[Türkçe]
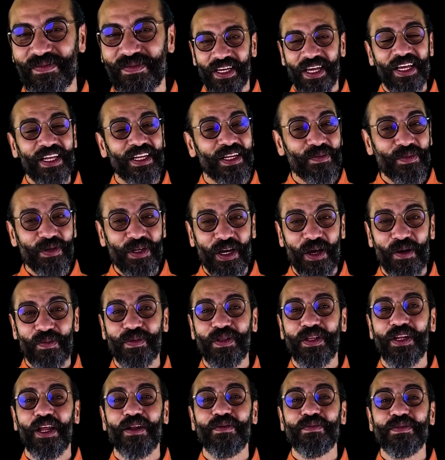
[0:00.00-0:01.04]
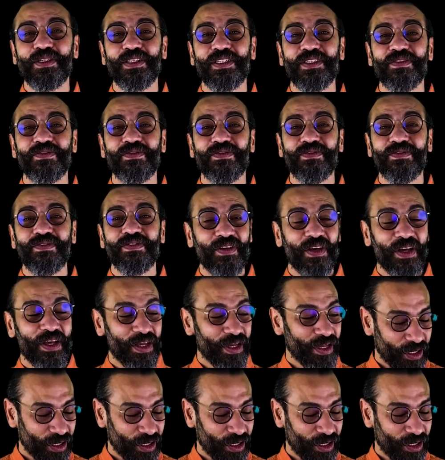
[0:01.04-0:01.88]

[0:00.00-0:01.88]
Eline bir kaplan almışsın ve